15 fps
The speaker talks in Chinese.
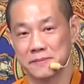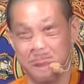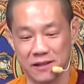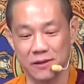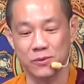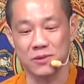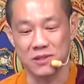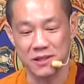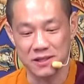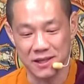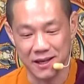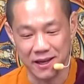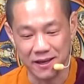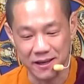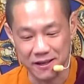那我现在
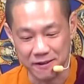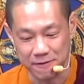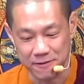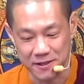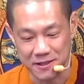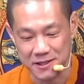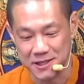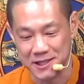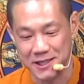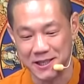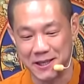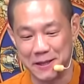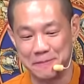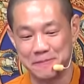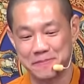来跟你分析
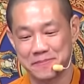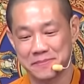了，